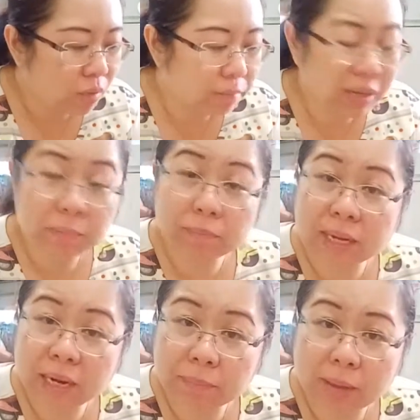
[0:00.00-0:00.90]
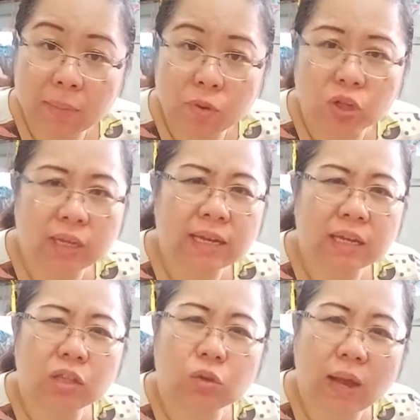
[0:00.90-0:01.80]
mirip-mirip ya
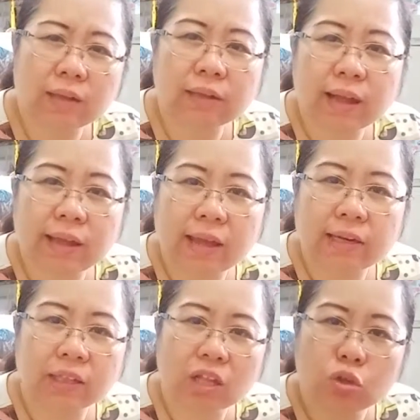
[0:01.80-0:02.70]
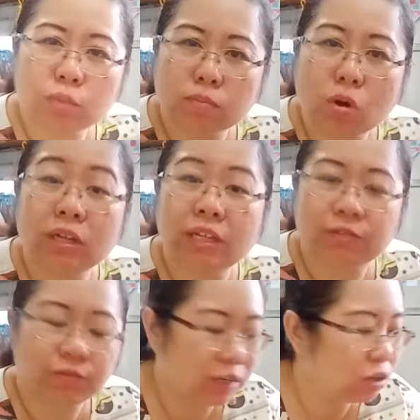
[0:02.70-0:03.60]
pokoknya itulah kekayaan kita untuk modif
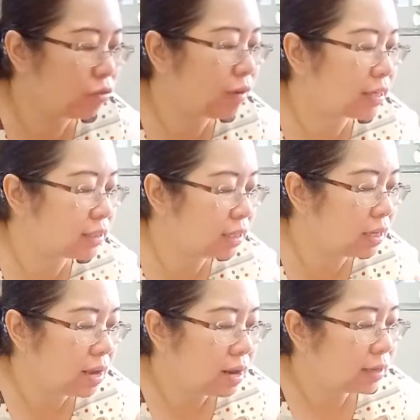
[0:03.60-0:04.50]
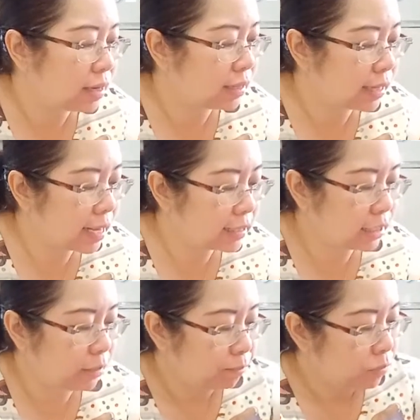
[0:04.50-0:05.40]
inovasi dan
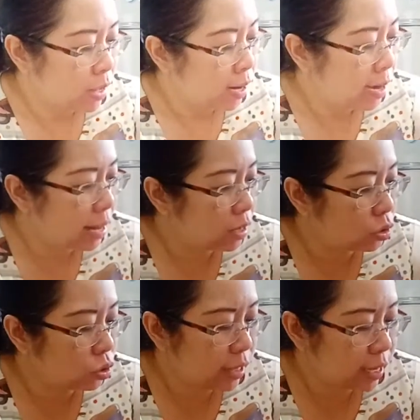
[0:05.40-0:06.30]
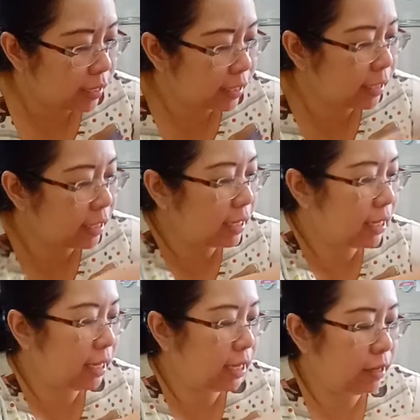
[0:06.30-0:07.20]
kreasi lalu yang ini
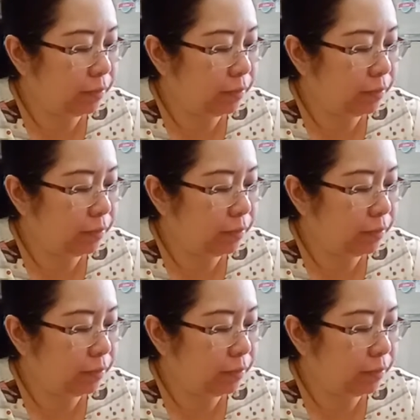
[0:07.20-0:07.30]
nih